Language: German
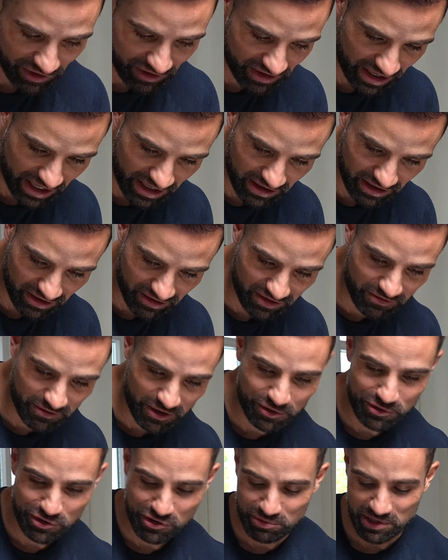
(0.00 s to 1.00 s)
ich sagen, sind wir
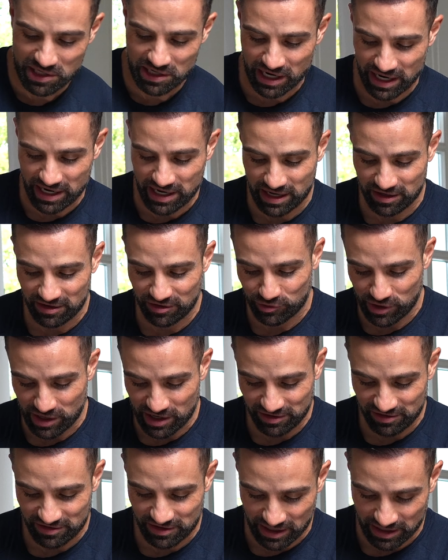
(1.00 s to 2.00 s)
natürlich mit den Eiern
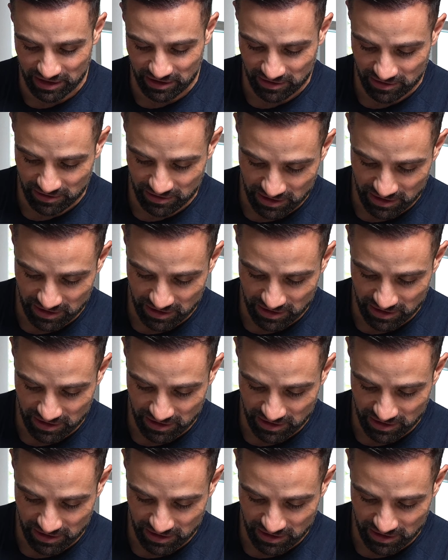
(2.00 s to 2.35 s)
zuerst dran.